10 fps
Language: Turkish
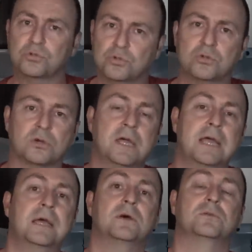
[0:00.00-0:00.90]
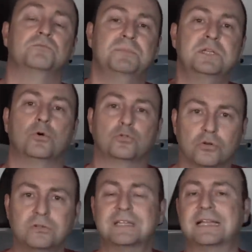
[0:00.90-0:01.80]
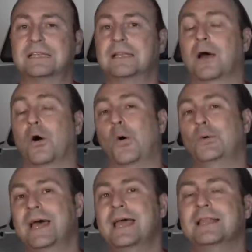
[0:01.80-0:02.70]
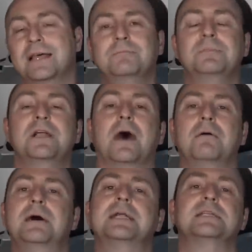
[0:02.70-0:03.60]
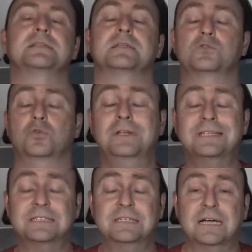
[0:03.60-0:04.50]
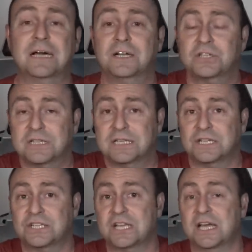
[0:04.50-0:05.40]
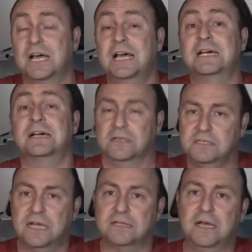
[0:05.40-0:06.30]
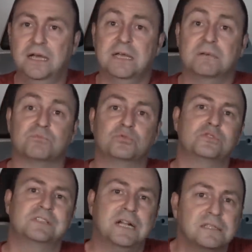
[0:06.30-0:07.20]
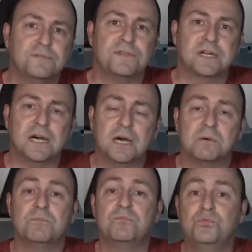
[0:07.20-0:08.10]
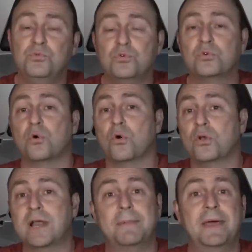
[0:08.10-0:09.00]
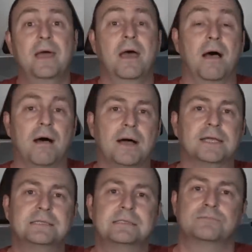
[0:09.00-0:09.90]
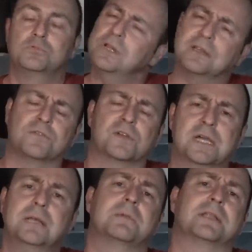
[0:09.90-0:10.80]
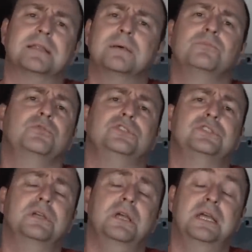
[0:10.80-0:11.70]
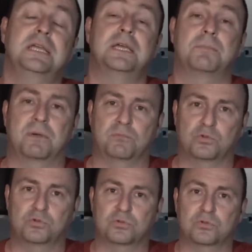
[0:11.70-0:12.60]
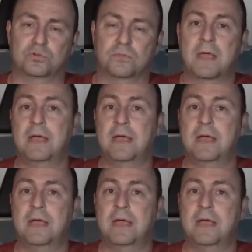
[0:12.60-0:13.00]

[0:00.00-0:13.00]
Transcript: Çünkü bir otoriteden onay alan bir hava aracının sonrasında karşılaşacağı kazada bu sertifika büyük öneme haiz. Bu sertifikayı almadan da bu işi yapamıyorsunuz.